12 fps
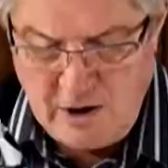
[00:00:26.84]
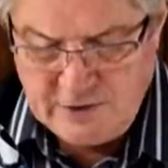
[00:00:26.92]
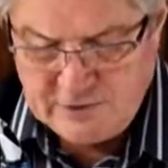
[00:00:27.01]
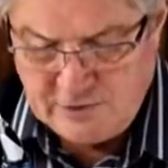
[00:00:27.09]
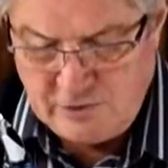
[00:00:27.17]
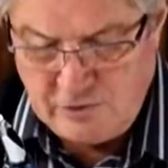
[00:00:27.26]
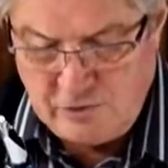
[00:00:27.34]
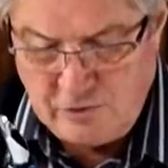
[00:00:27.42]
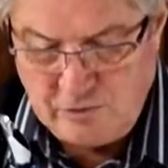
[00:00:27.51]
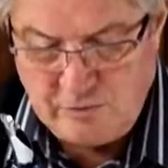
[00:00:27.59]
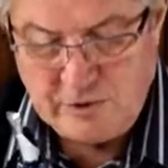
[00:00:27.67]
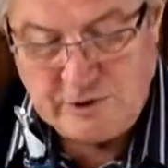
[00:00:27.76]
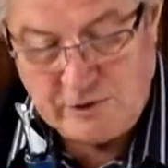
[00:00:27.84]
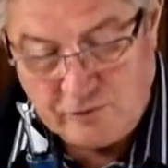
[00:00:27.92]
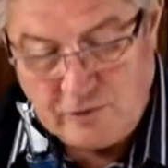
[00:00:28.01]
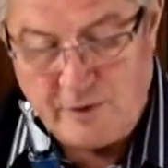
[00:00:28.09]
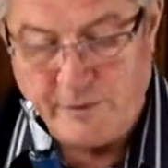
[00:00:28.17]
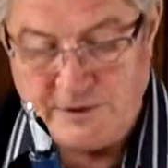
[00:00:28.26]
Est-ce que, ben d'ailleurs, on
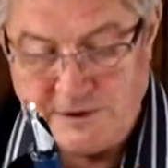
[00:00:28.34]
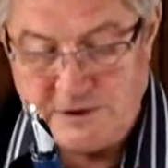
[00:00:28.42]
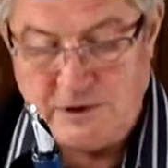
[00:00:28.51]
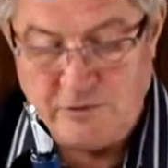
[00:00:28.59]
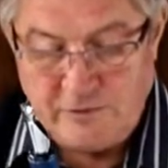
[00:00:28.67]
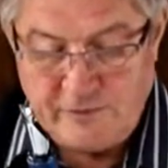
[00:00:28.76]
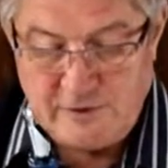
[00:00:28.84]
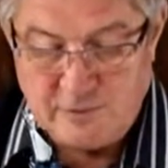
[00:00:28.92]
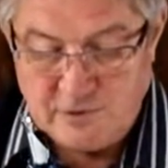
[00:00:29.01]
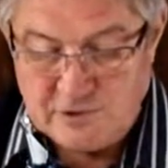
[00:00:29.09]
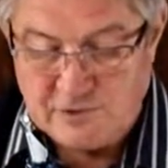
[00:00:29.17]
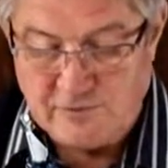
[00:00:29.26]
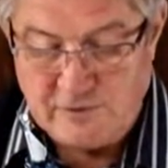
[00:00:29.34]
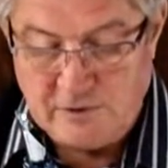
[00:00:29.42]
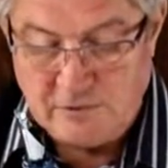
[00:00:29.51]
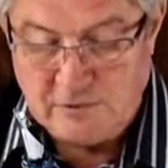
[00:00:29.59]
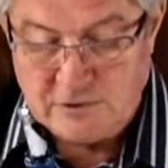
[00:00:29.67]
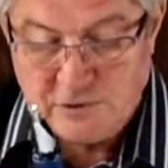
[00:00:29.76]
doit préciser, effectivement,
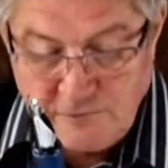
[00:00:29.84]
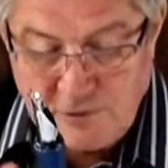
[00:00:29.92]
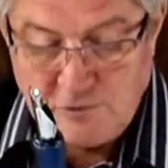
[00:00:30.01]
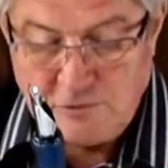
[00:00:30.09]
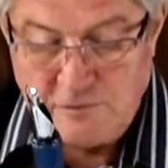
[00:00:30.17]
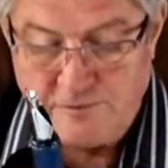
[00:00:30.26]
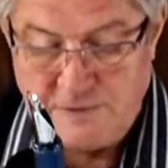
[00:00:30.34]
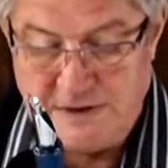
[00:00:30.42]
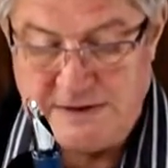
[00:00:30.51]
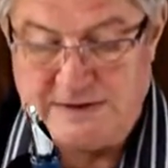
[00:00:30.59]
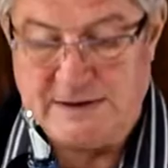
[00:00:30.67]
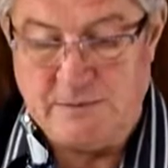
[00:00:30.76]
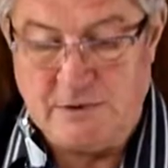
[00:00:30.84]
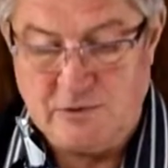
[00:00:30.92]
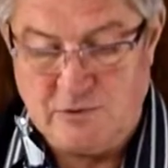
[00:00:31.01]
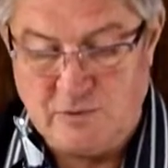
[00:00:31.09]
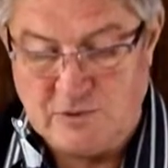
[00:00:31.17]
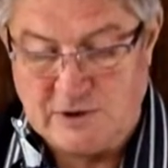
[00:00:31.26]
sauvignon, sauvignon
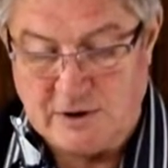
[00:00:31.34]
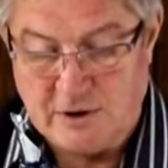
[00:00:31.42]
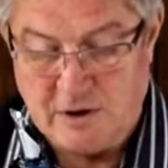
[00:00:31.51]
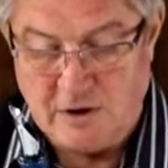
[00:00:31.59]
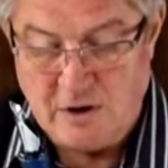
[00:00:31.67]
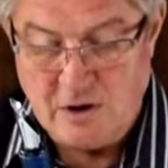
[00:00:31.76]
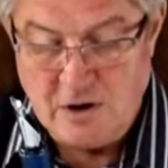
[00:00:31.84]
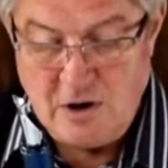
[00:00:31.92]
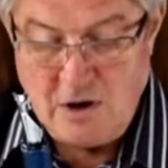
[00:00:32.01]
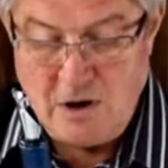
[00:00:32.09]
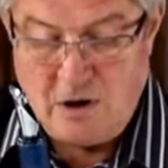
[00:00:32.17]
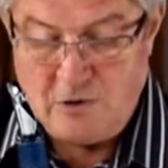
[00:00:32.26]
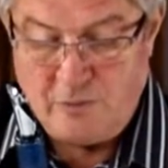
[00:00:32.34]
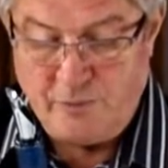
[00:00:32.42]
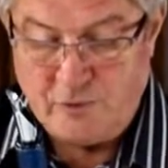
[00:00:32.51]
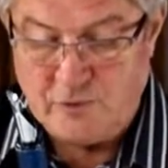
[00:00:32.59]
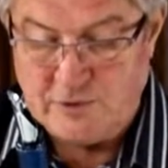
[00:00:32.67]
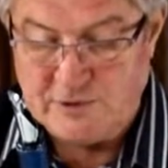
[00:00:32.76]
et muscadelle. Alors
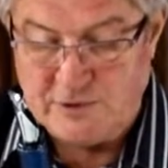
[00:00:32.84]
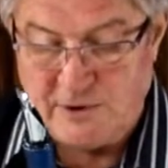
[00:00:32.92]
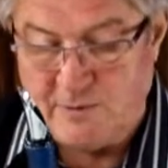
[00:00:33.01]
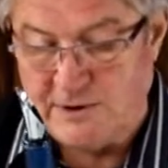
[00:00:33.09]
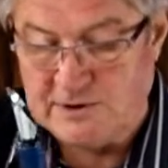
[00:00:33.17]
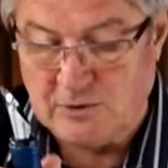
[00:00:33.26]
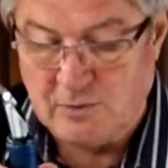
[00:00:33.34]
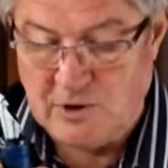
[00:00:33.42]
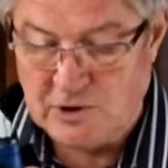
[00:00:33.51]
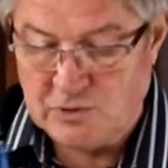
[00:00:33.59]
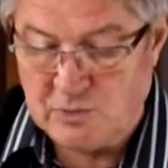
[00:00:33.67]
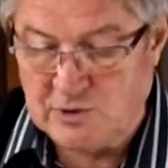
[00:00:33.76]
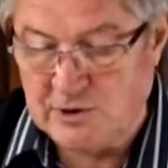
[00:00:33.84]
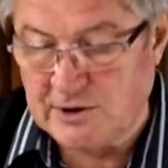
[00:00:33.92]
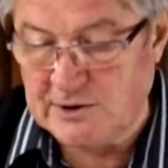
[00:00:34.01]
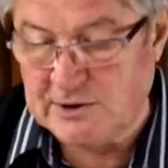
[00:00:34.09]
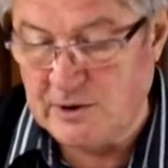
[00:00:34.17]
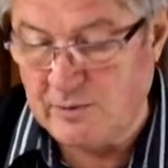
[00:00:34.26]
pourquoi ce type d'assemblage ben, C'est très
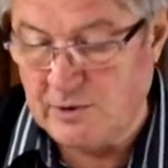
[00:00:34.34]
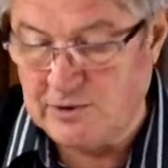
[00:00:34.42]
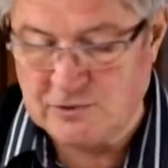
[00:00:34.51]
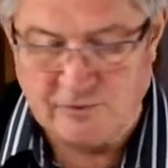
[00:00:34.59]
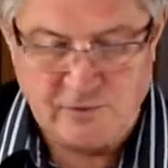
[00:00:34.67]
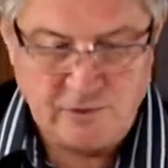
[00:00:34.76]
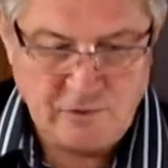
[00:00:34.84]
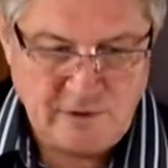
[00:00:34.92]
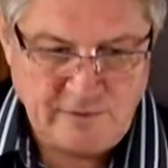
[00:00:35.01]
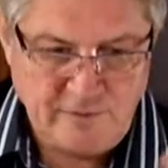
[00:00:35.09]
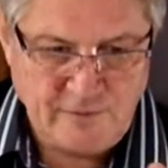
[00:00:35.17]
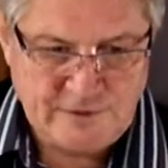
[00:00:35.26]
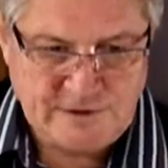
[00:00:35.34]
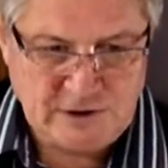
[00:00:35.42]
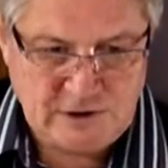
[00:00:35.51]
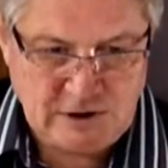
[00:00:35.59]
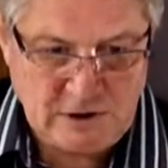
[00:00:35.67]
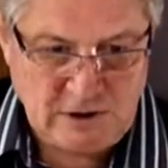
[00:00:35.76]
simple. Hein. Le sauvignon, la
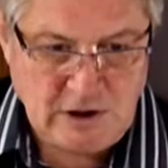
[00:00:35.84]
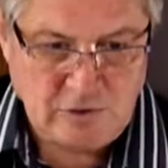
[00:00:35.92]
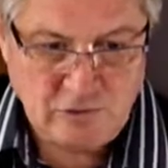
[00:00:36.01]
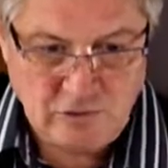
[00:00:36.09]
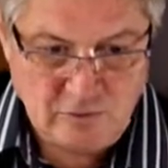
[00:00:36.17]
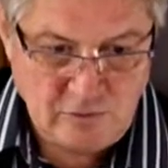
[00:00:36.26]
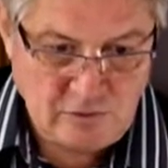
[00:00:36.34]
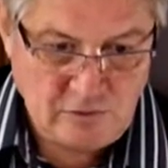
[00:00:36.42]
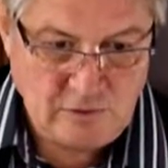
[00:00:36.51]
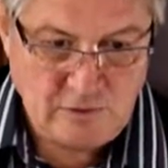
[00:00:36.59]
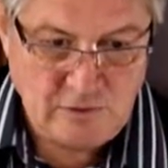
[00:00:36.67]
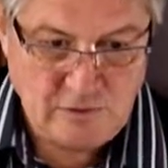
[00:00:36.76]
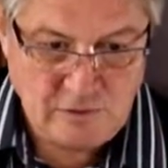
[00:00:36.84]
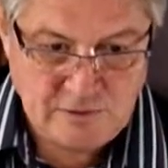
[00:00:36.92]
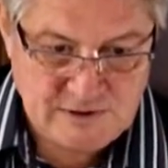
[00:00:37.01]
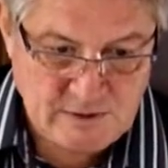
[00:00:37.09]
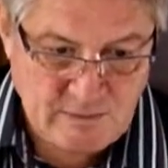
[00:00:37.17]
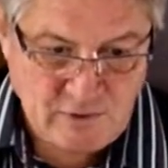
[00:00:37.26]
vivacité, de l'arôme, le
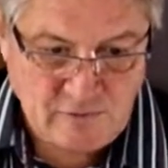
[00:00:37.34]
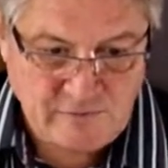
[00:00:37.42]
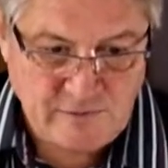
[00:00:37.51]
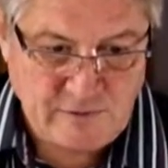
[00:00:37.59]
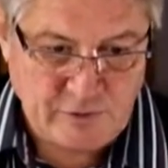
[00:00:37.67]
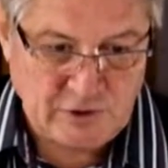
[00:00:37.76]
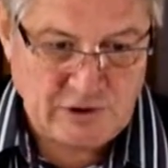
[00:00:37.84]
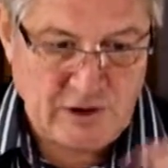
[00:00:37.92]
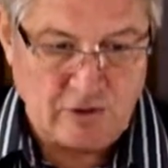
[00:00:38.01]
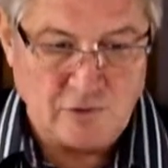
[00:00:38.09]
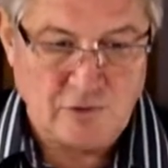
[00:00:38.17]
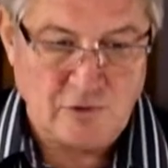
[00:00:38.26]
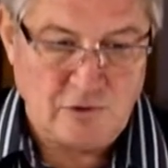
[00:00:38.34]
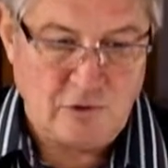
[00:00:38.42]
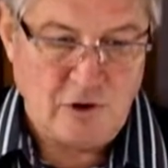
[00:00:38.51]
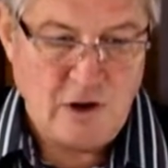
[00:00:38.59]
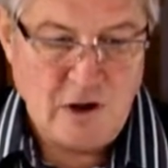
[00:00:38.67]
sémillon va apporter de la rondeur,